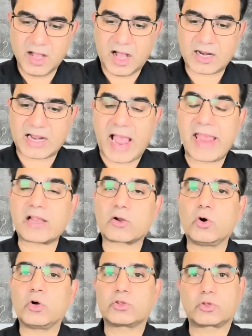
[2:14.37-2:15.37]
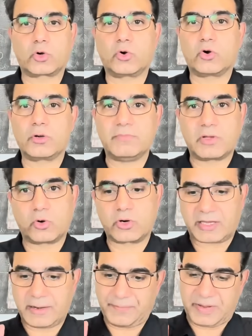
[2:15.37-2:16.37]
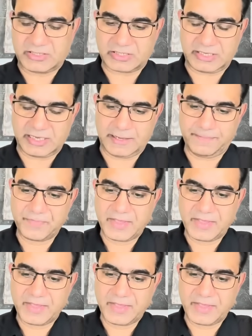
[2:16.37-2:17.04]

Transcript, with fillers: हकायक को त्रोड़ मरोड़ कर पेश किया